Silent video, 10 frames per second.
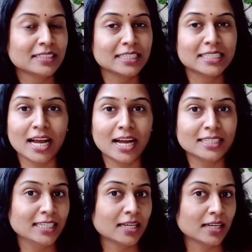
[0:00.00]
कि क्या
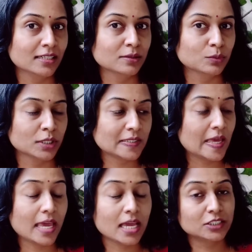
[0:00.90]
ये कलर वर्थ
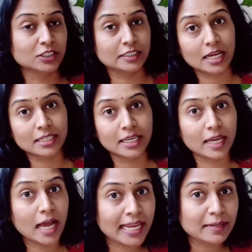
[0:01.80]
है जितना ये
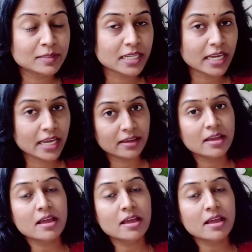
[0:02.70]
हाइट है